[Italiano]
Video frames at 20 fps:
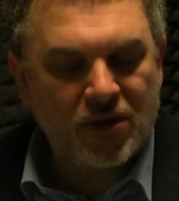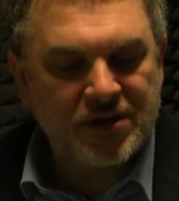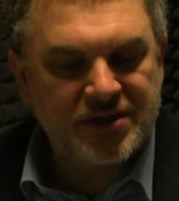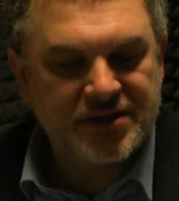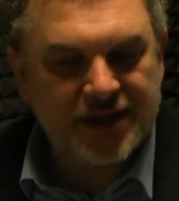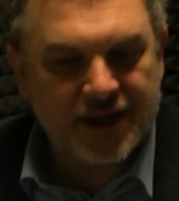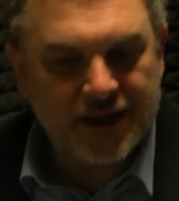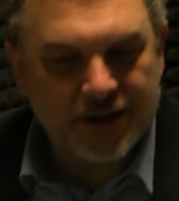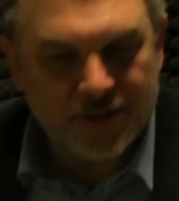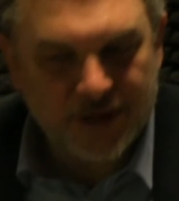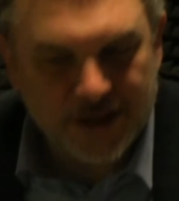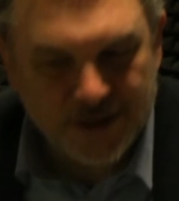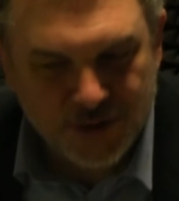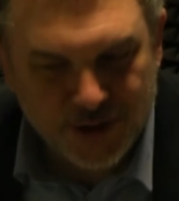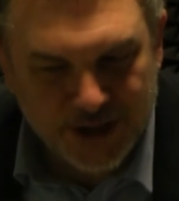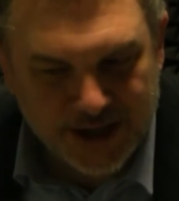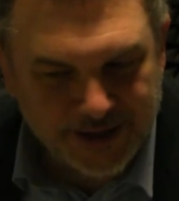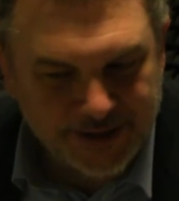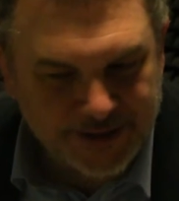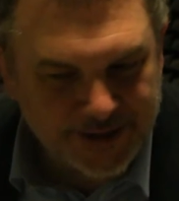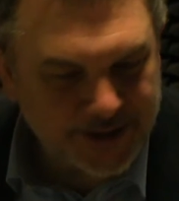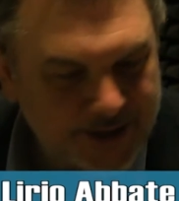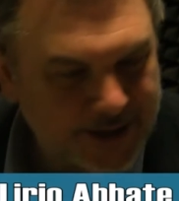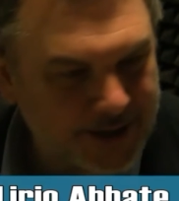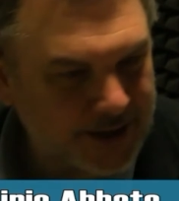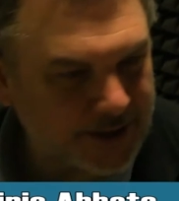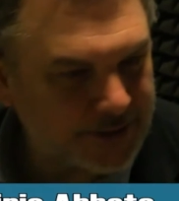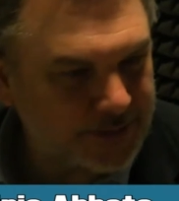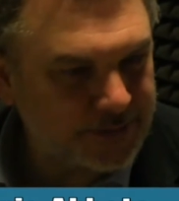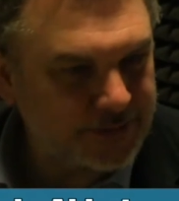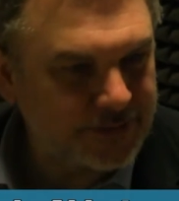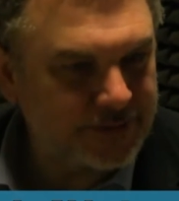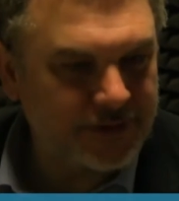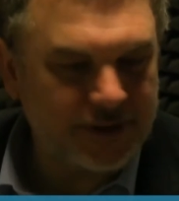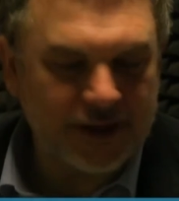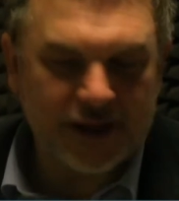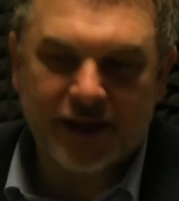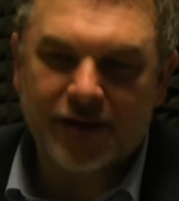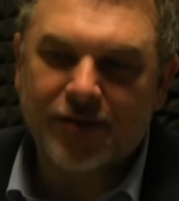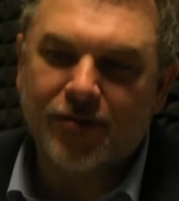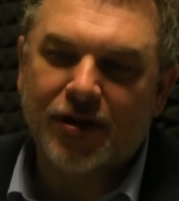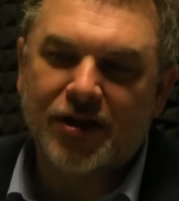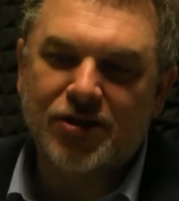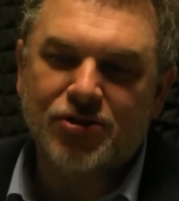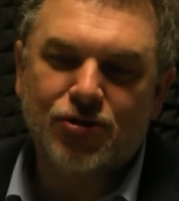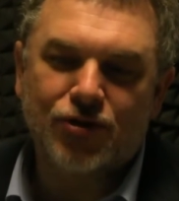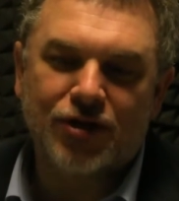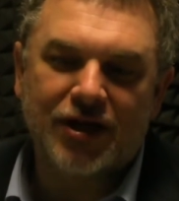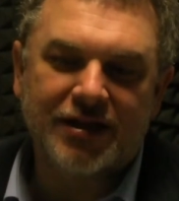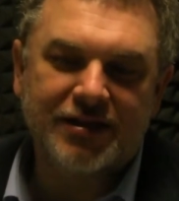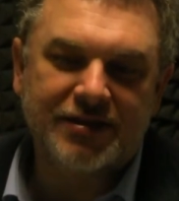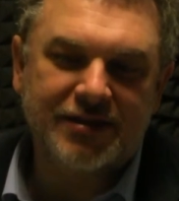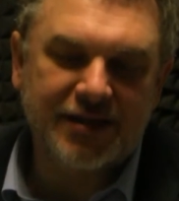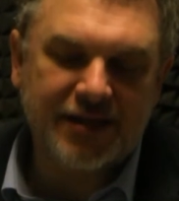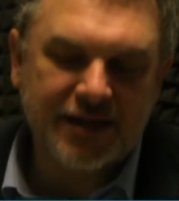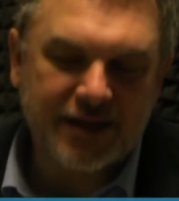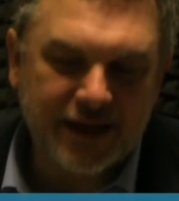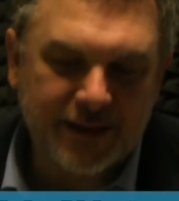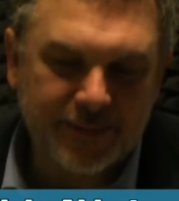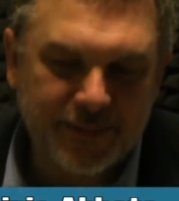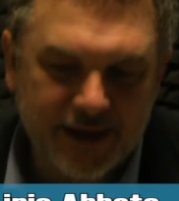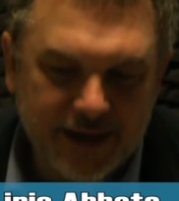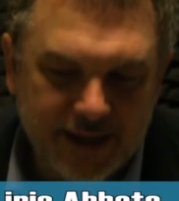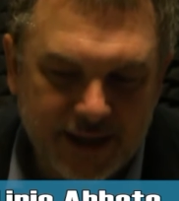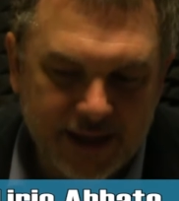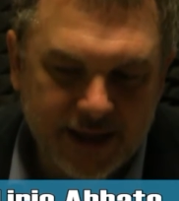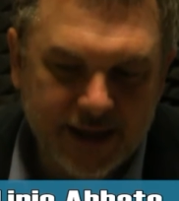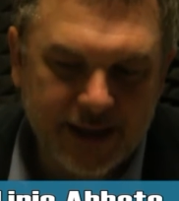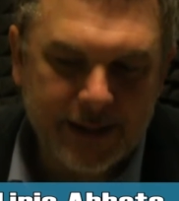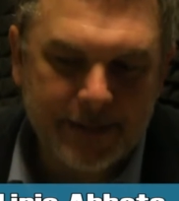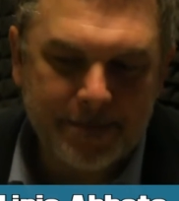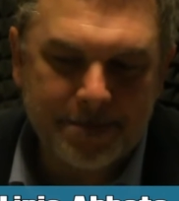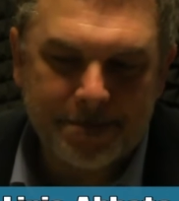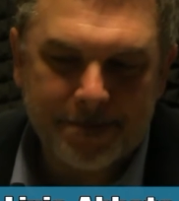Questa è una storia antica. È una storia antica perché mh,